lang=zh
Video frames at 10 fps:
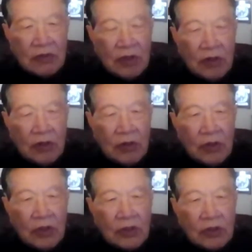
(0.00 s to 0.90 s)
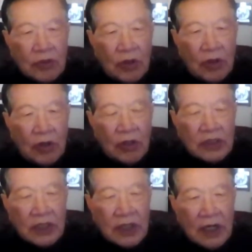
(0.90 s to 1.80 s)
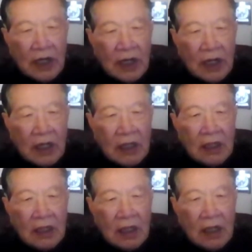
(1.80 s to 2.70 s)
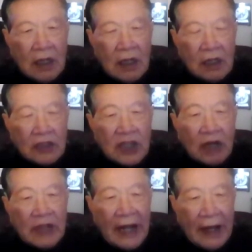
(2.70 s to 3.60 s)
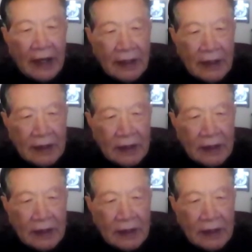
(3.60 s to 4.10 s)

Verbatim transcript: 都有说这个呃烧炭，